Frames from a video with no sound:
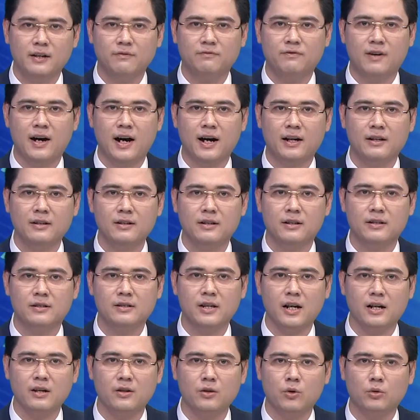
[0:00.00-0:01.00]
và đường
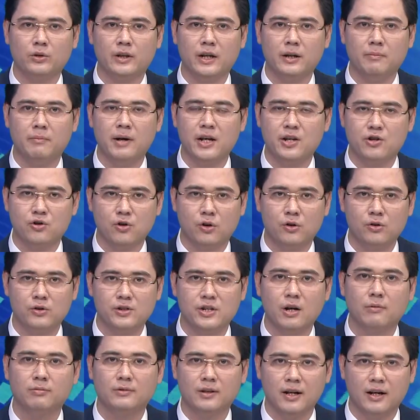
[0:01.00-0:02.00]
sắt đô thị metro
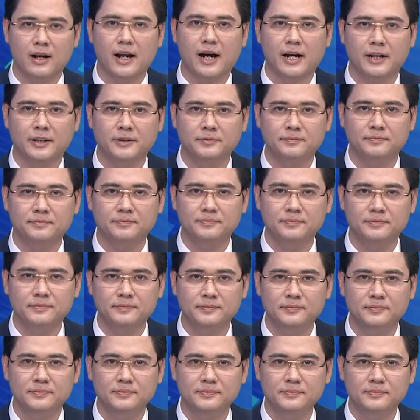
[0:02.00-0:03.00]
trong tương lai.
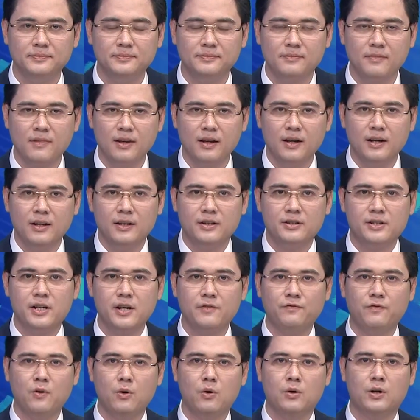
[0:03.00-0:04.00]

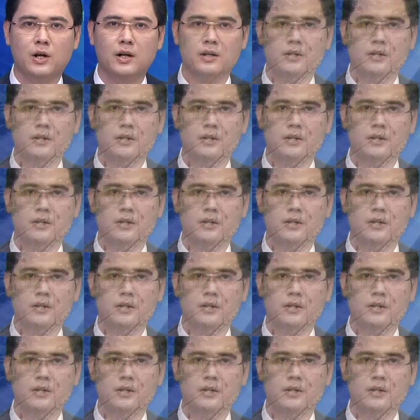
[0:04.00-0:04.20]
Chính phủ cần